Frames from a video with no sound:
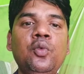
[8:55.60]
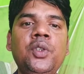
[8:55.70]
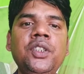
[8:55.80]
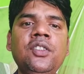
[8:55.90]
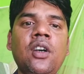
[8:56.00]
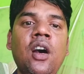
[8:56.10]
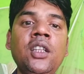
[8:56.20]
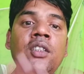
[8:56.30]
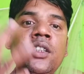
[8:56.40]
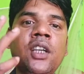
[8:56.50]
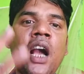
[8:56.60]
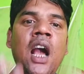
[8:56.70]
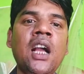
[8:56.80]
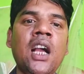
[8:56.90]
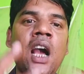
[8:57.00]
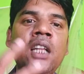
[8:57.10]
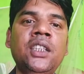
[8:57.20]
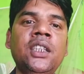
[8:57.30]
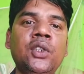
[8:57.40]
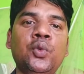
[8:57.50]
तो किस हद तक कहां कहां
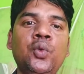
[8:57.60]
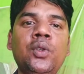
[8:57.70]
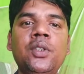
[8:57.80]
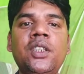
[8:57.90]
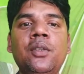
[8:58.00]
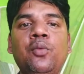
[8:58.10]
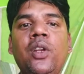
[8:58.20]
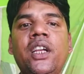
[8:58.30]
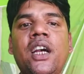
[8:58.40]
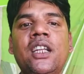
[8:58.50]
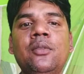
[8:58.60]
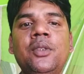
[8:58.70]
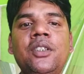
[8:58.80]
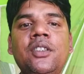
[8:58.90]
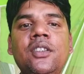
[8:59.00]
जो कि झूठ हो जो कि बोलेगा आदमी